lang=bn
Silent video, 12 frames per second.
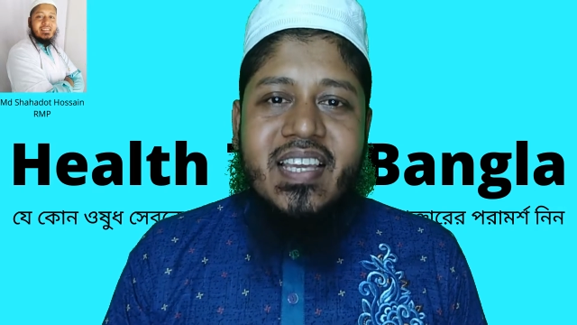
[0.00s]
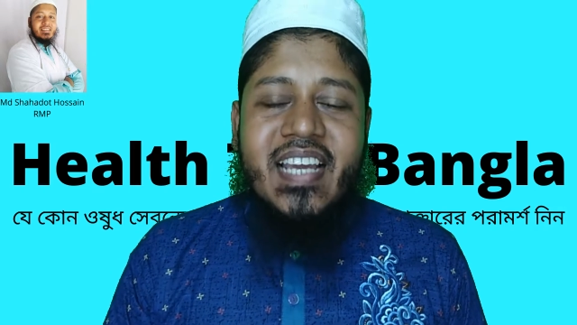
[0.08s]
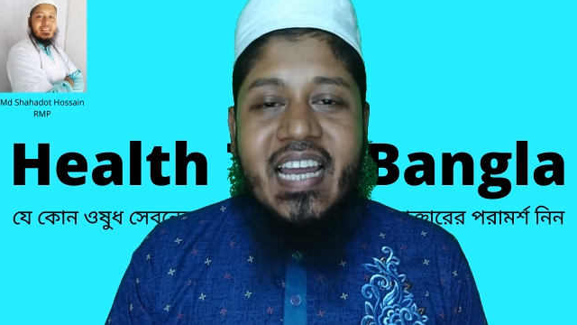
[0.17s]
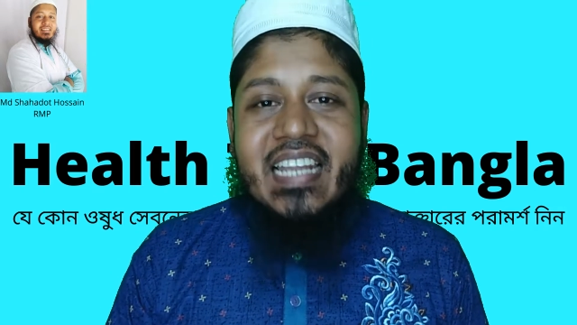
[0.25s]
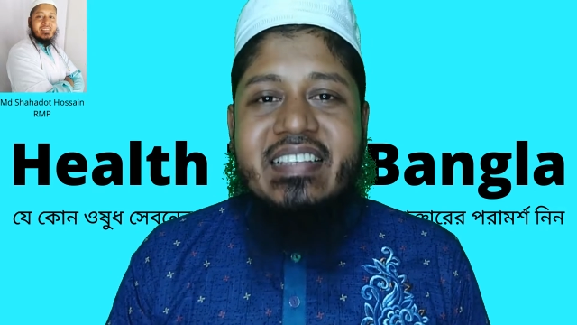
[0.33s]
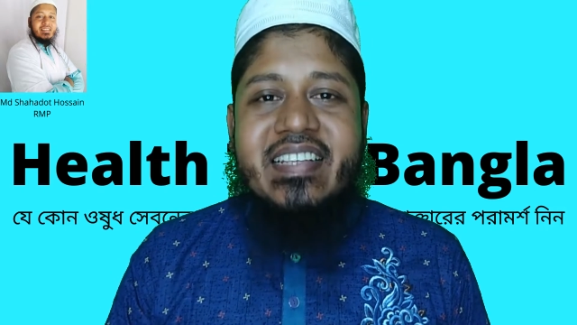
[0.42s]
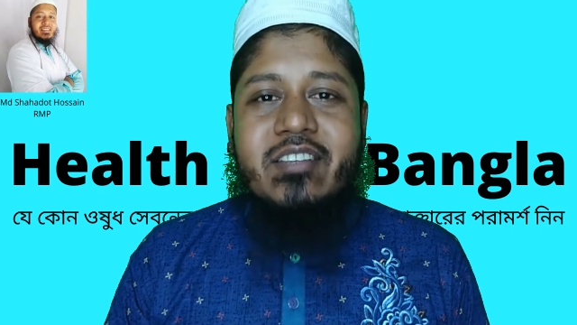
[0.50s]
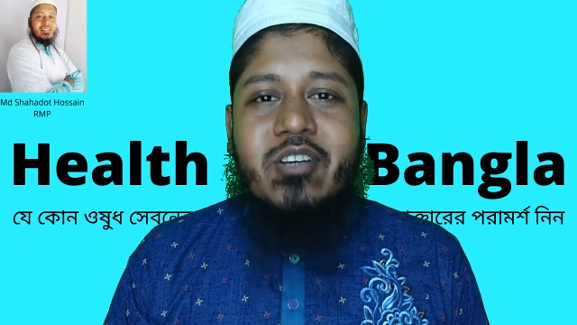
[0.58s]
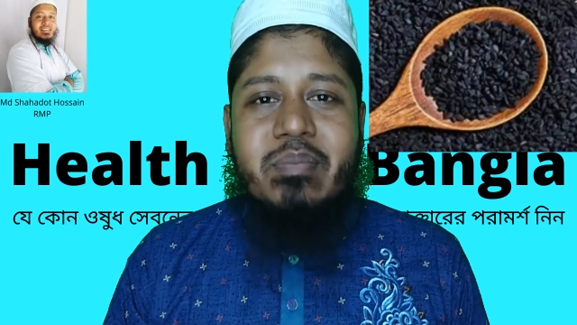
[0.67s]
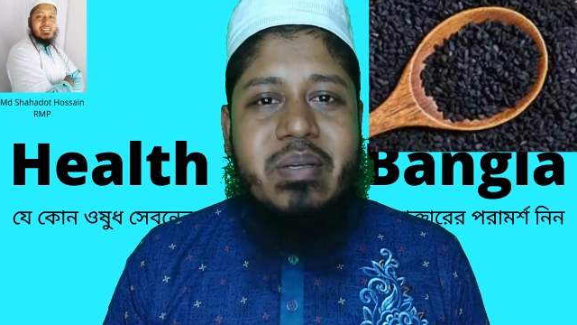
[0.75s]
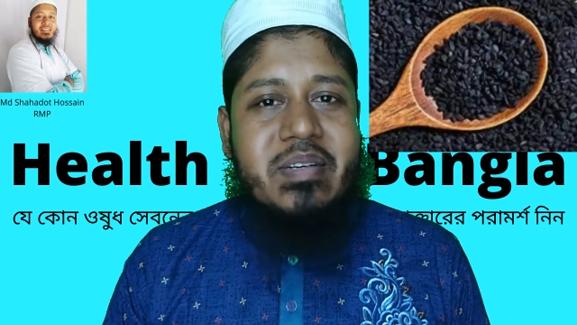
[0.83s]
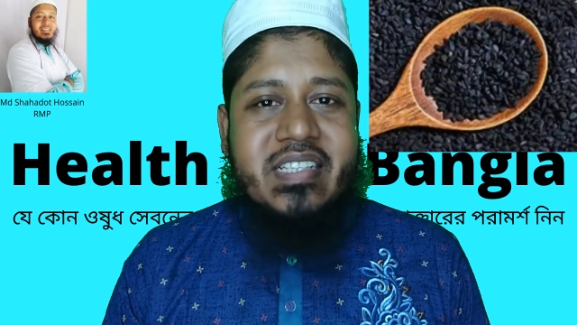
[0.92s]
কালিজিরা তো
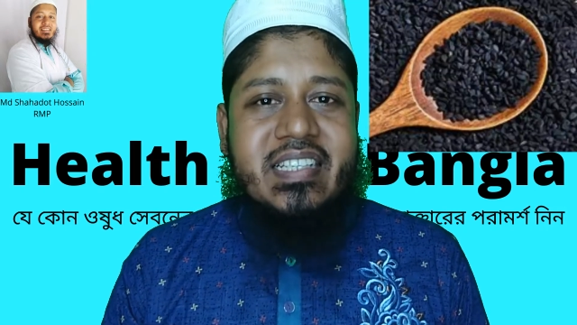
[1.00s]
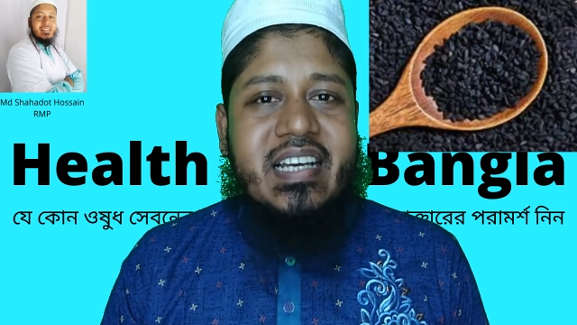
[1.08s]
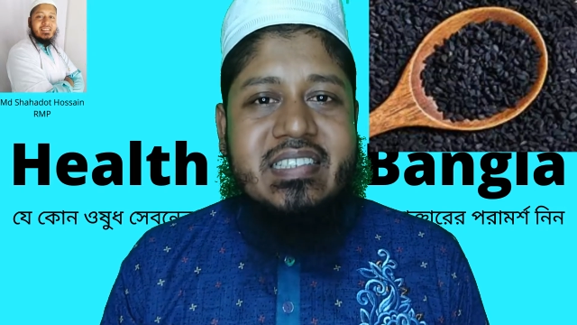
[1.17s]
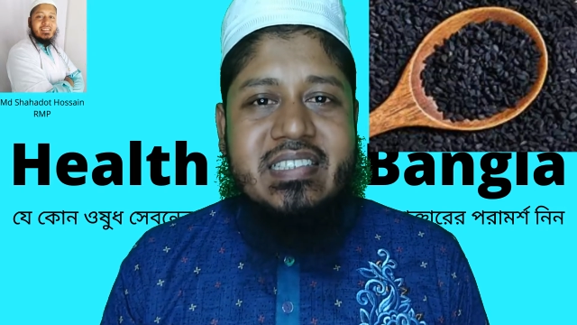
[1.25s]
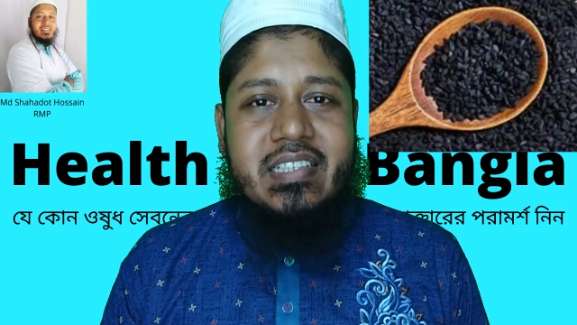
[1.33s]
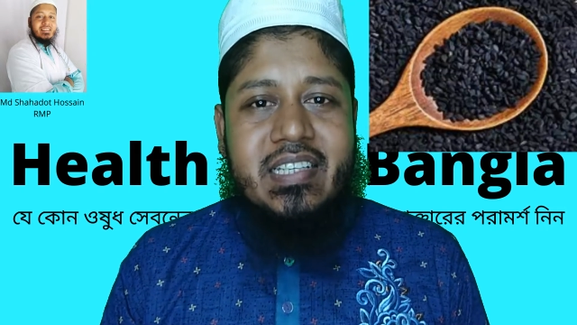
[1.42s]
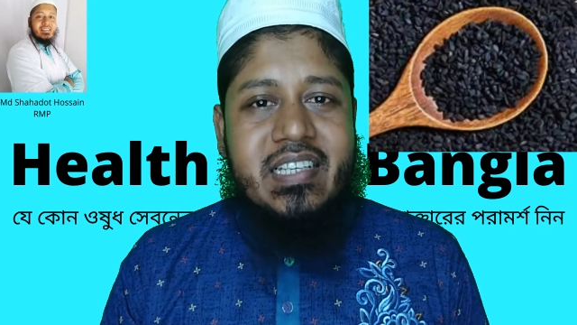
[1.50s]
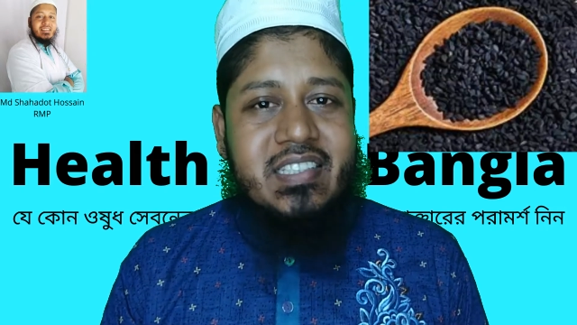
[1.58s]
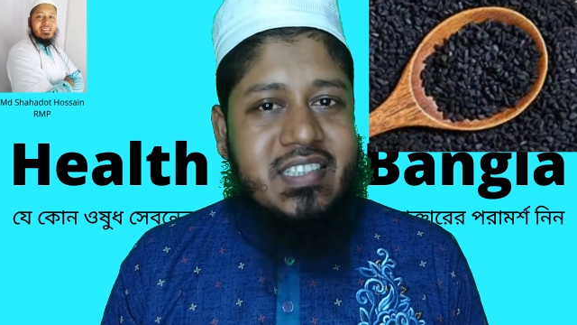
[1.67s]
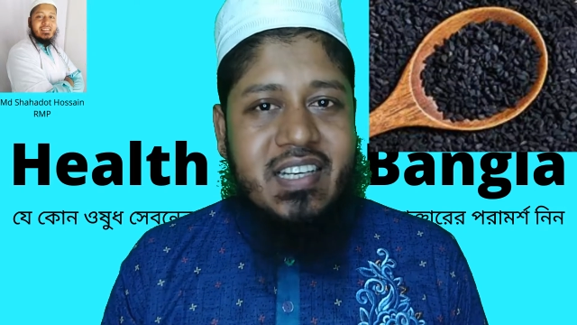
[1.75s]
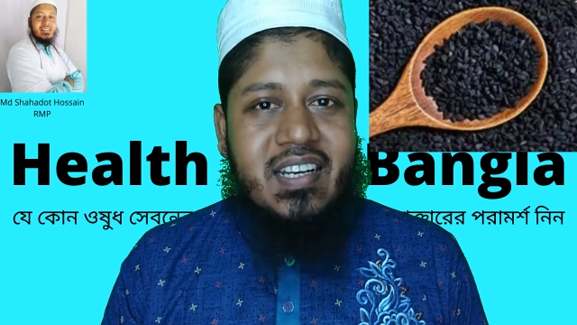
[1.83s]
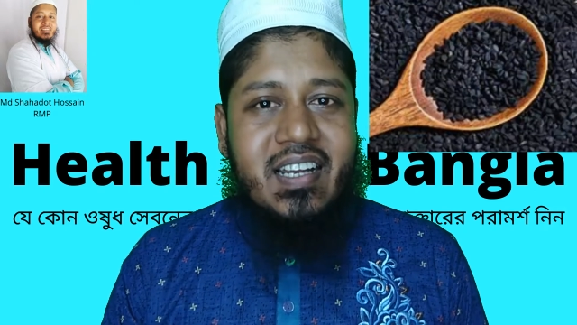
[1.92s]
আপনার বাসায় আছে
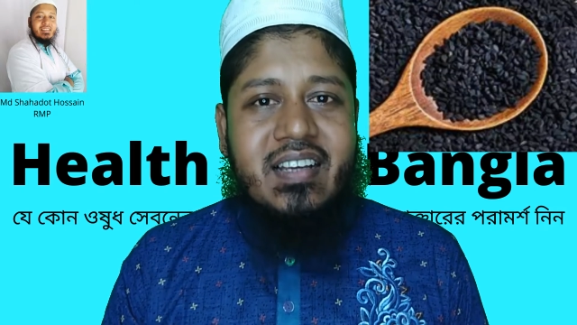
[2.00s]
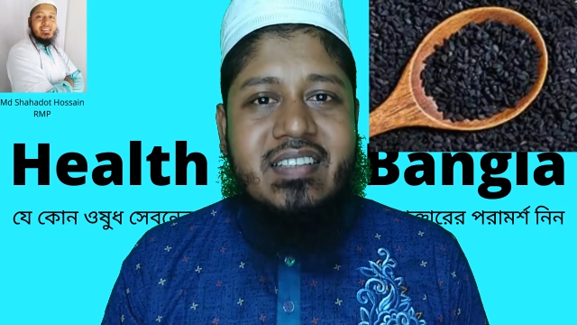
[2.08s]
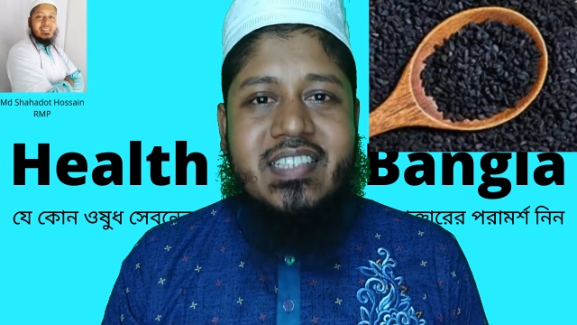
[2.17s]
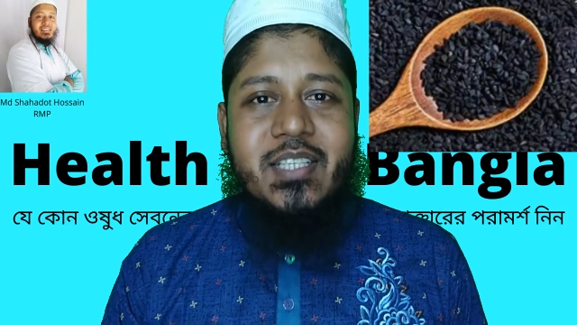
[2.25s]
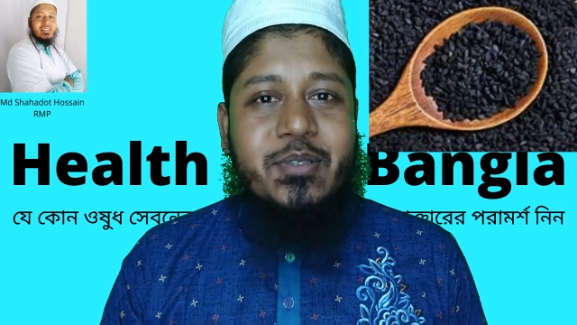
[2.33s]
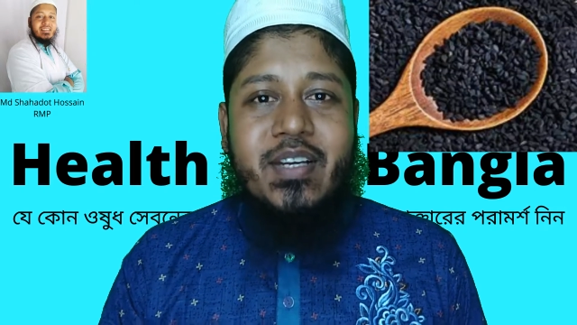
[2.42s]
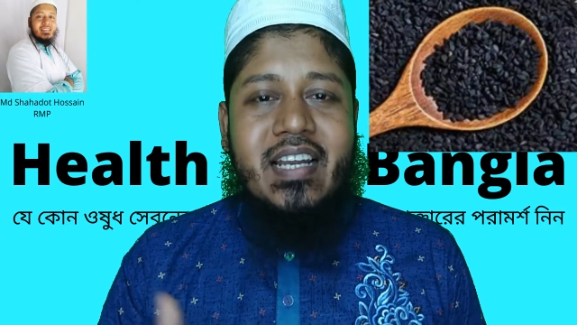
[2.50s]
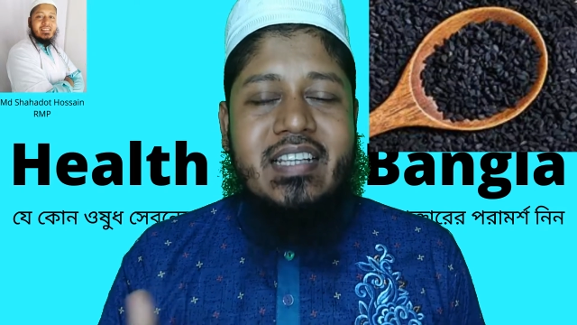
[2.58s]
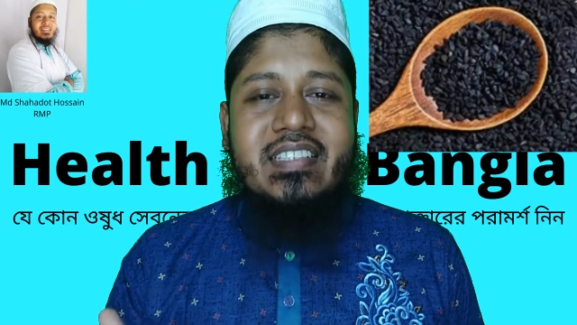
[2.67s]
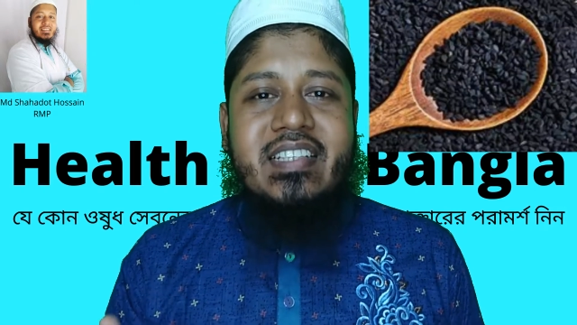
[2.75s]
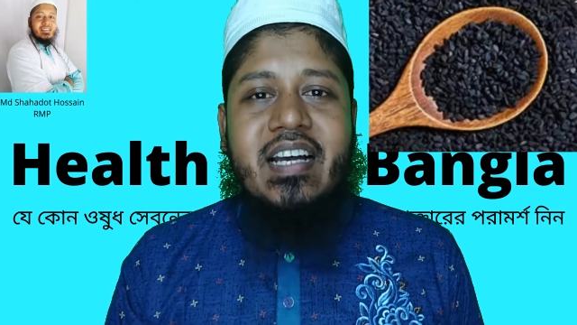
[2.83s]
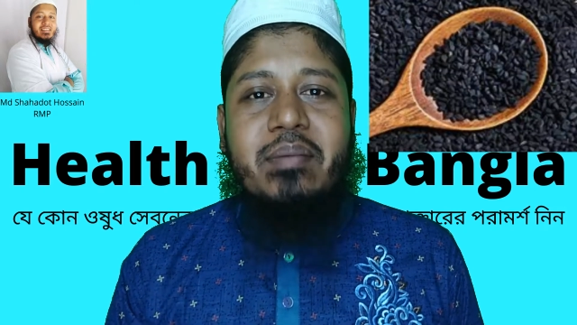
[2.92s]
ইনশাল্লাহ যেহেতু
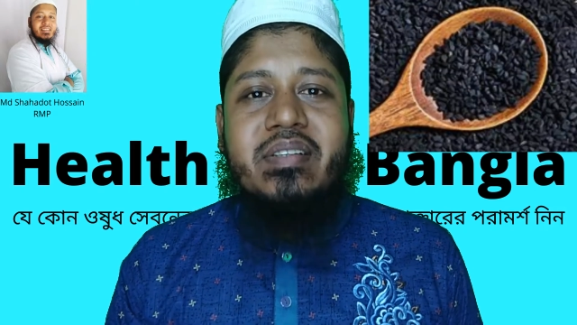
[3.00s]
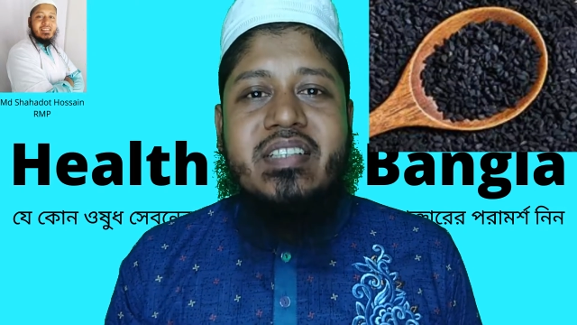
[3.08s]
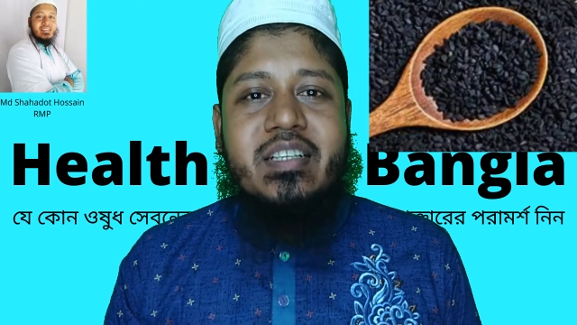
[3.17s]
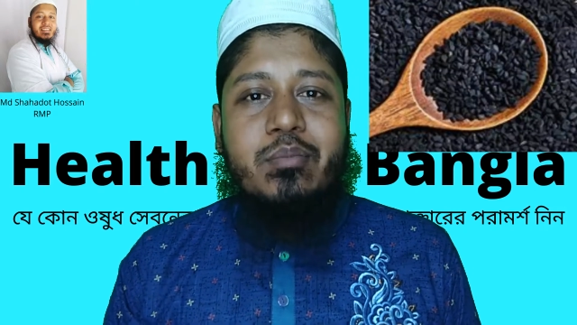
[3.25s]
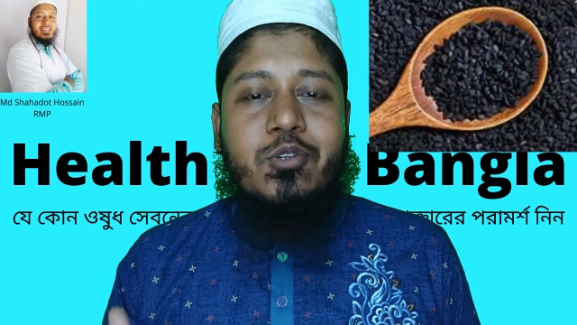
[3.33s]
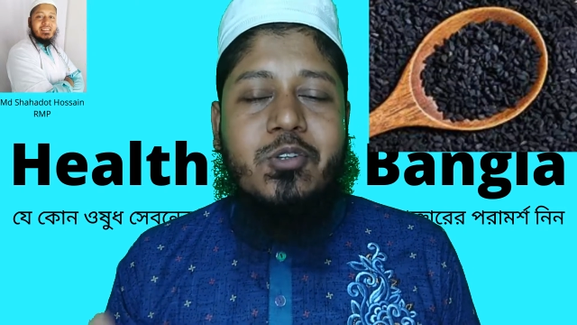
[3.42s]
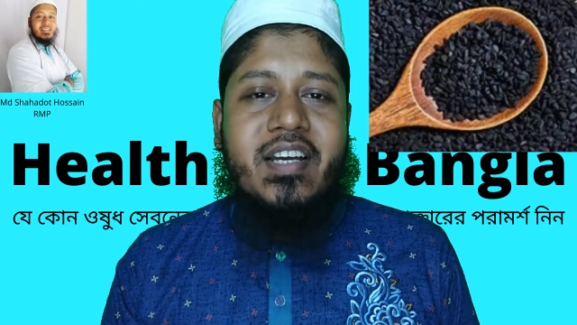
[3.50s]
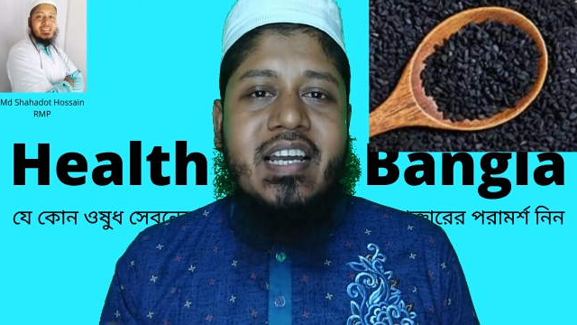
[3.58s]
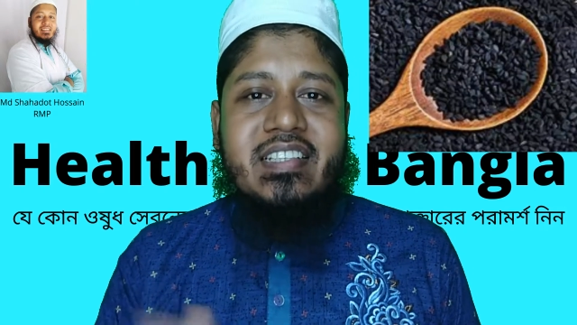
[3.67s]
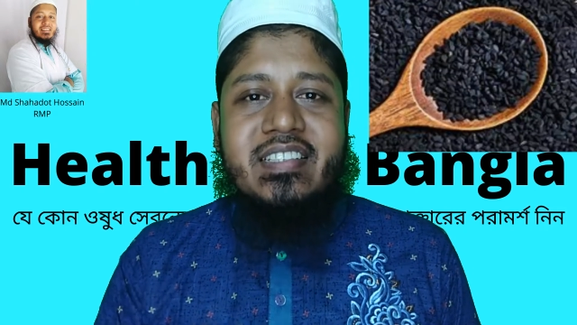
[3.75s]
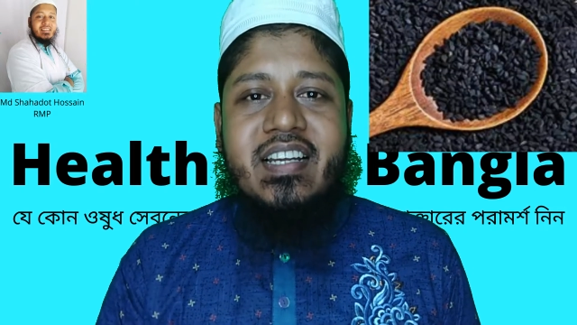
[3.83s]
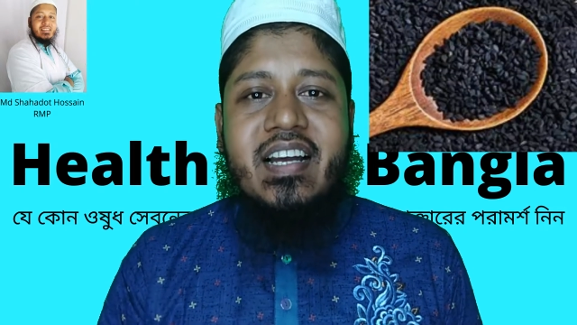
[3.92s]
কালিজিরা আমরা জানি মধু
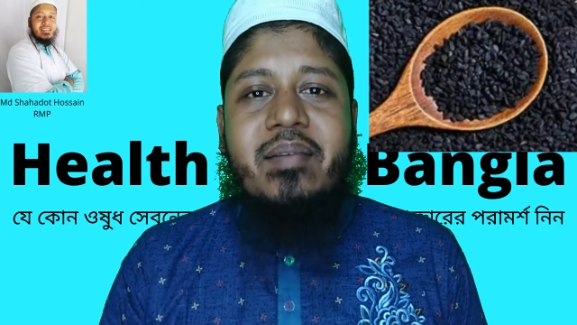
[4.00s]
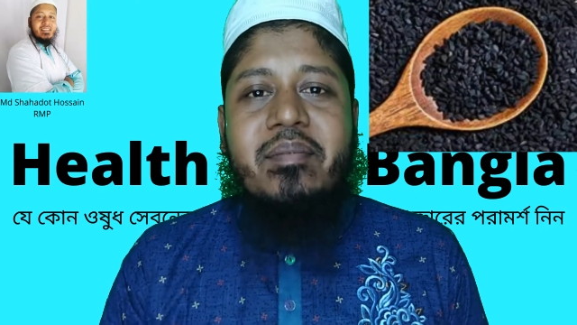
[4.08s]
কালিজিরা